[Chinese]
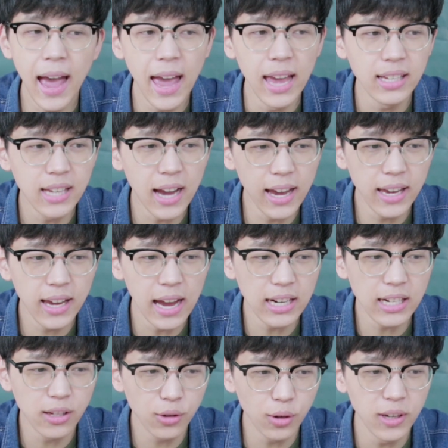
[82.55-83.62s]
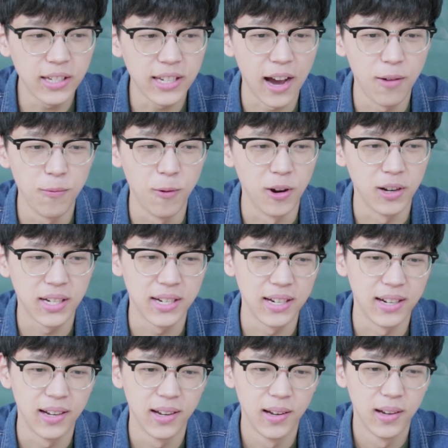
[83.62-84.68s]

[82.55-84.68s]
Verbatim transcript: 按一下，应该是最强模式。